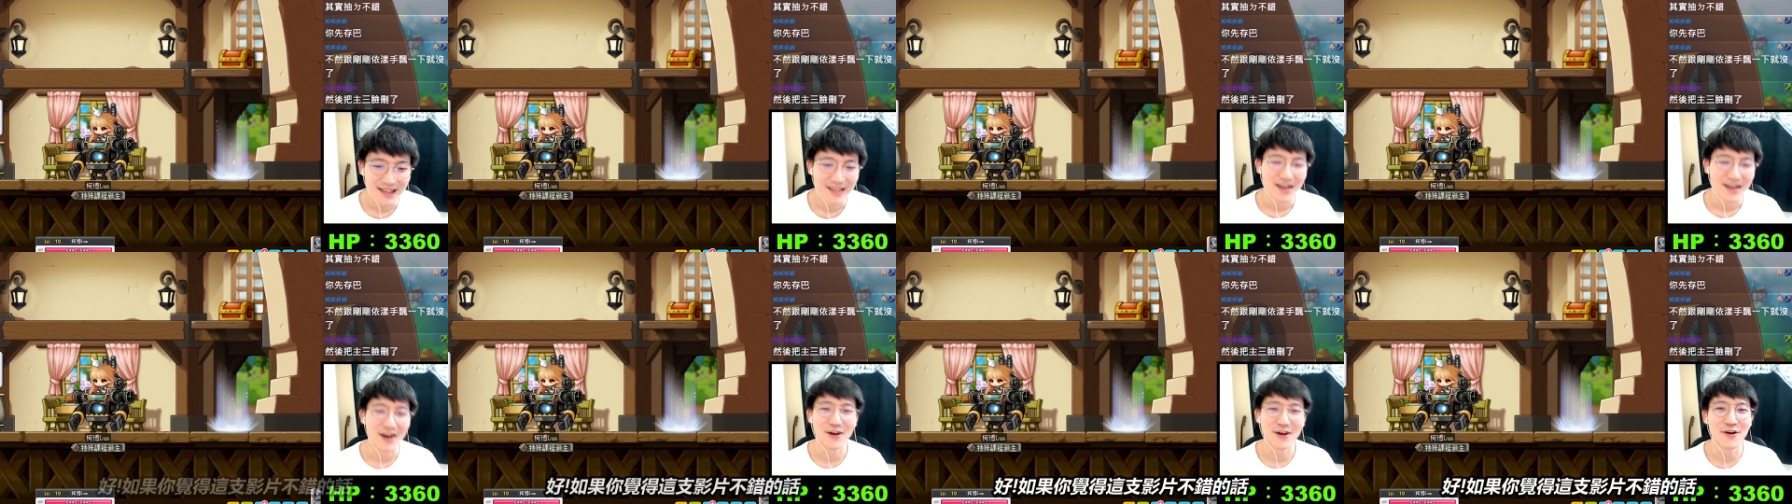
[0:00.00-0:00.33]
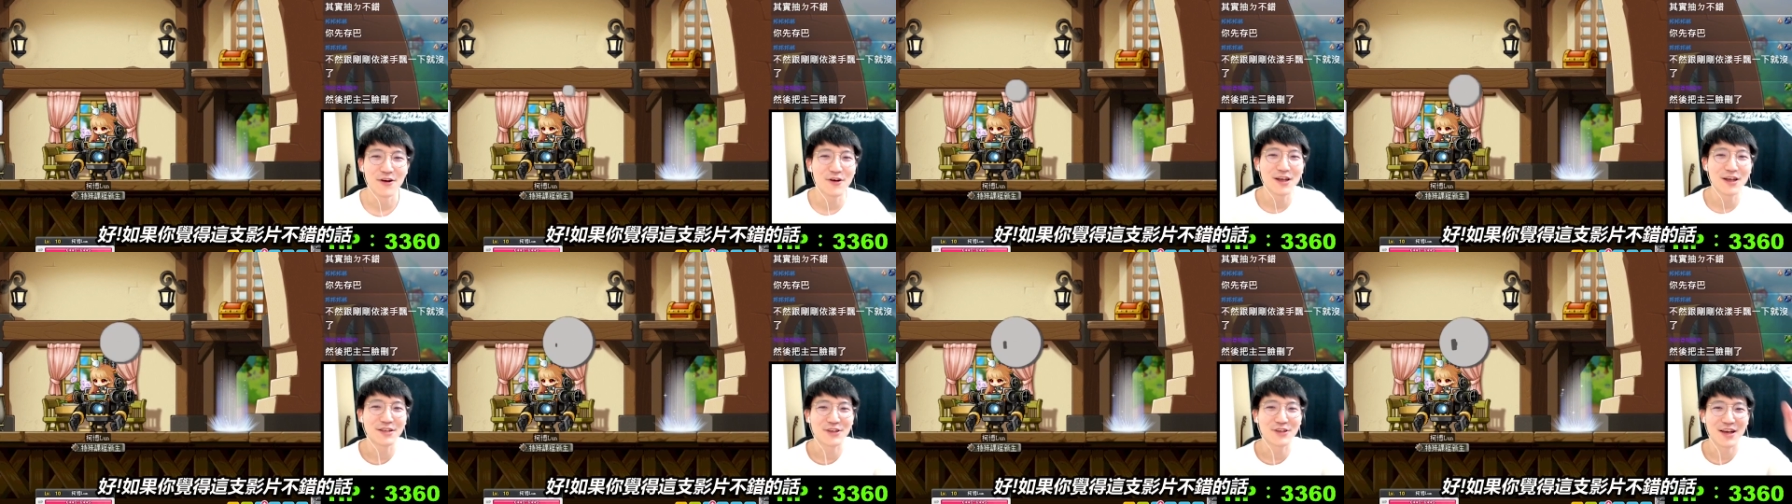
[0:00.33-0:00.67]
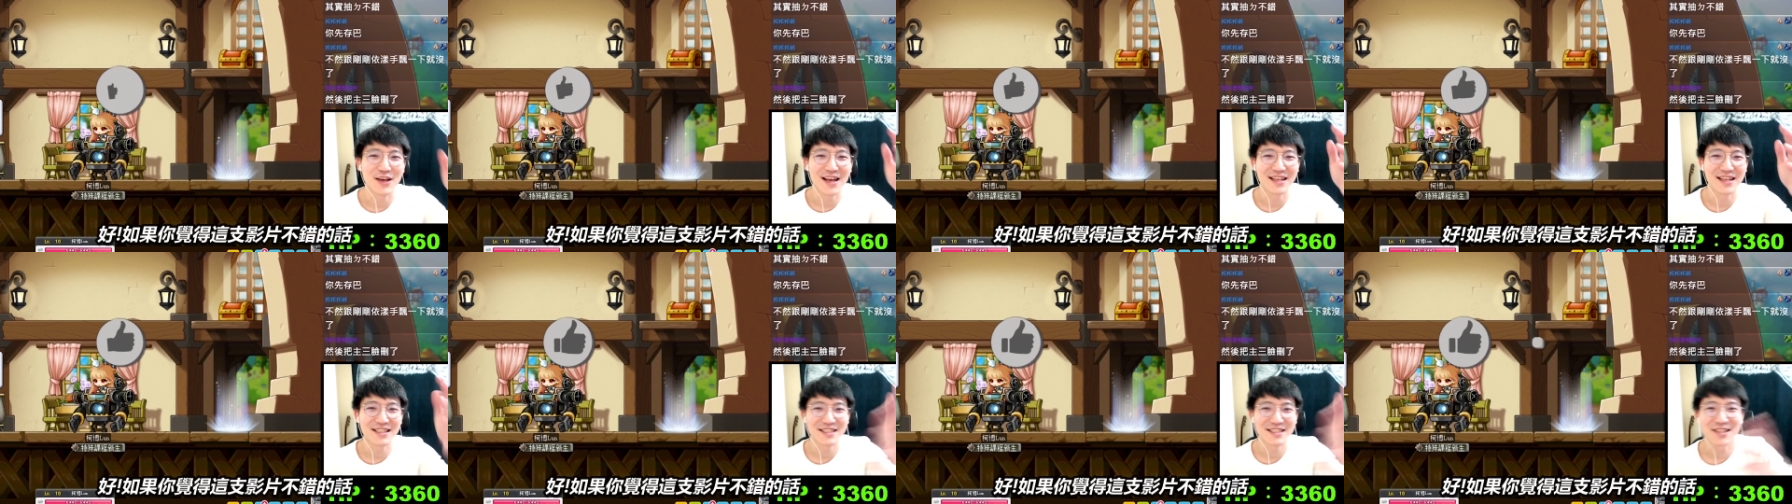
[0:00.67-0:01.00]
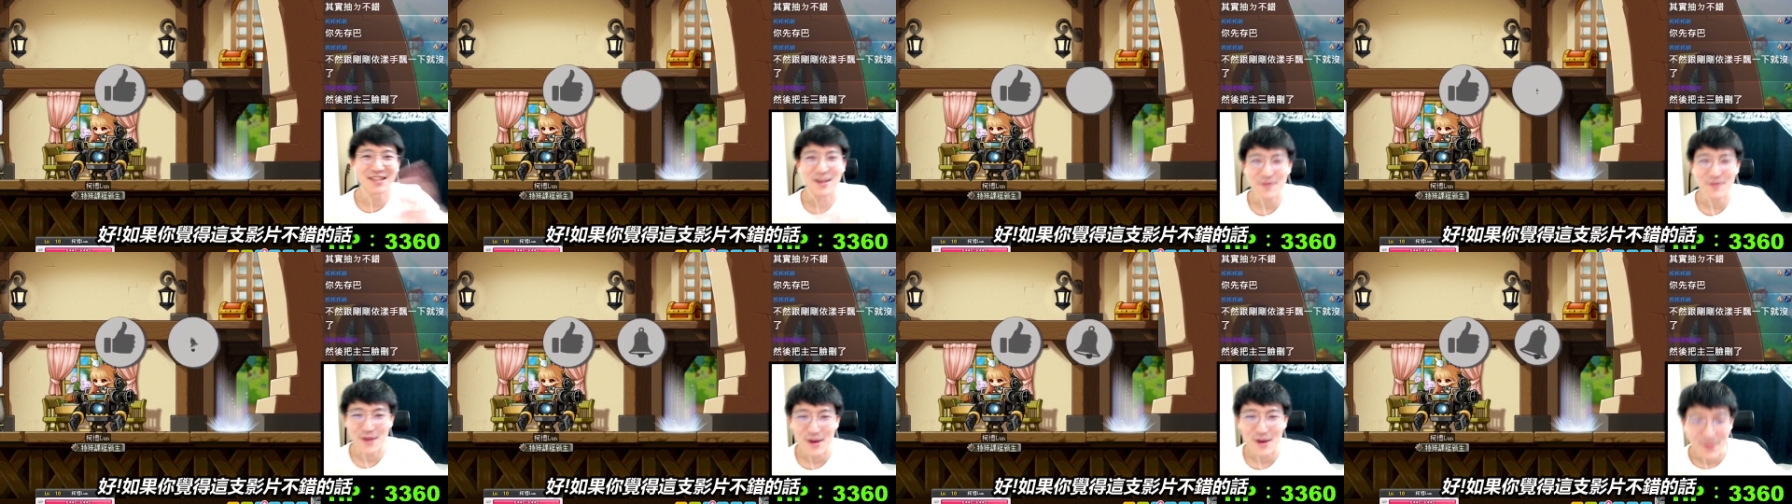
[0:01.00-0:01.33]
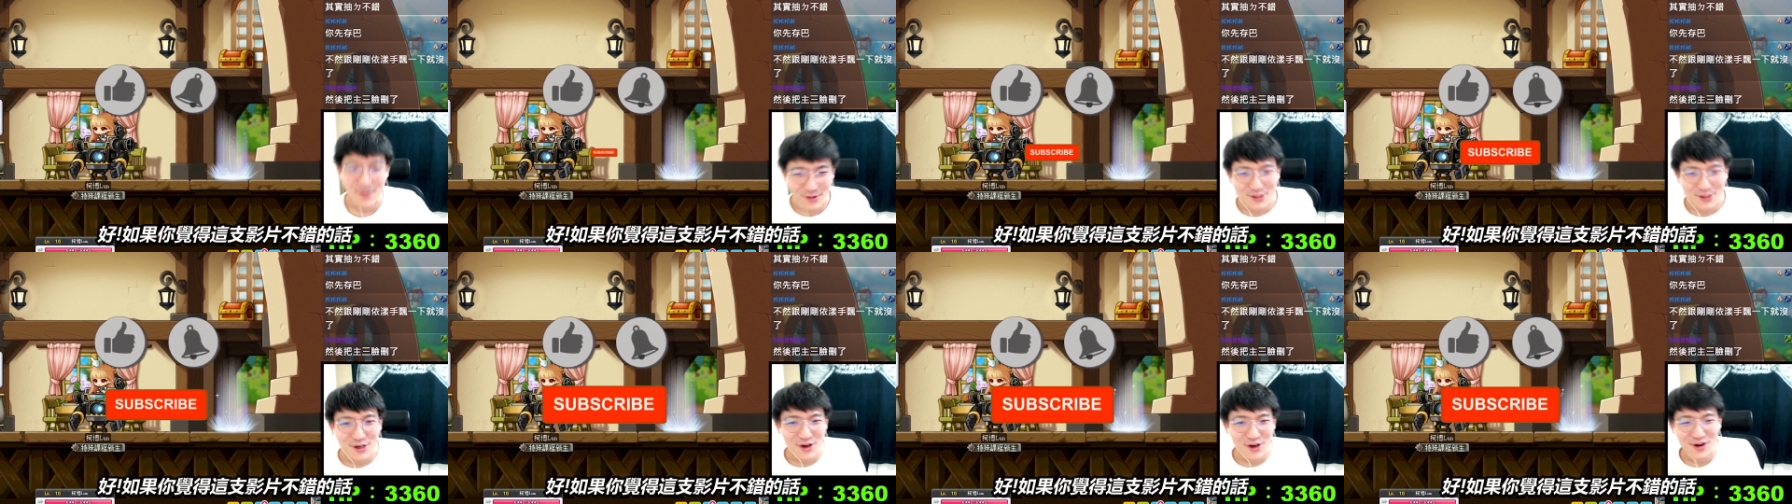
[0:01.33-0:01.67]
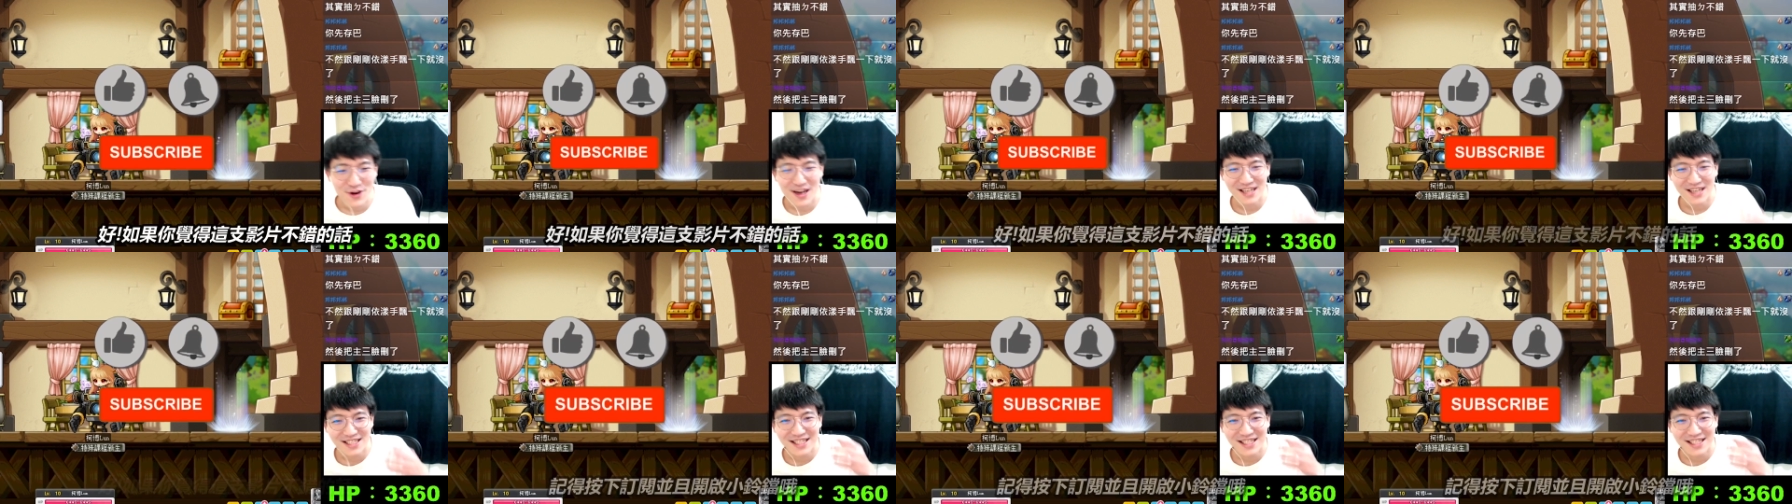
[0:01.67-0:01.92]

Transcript: 好，如果觉得这支影片不错的话，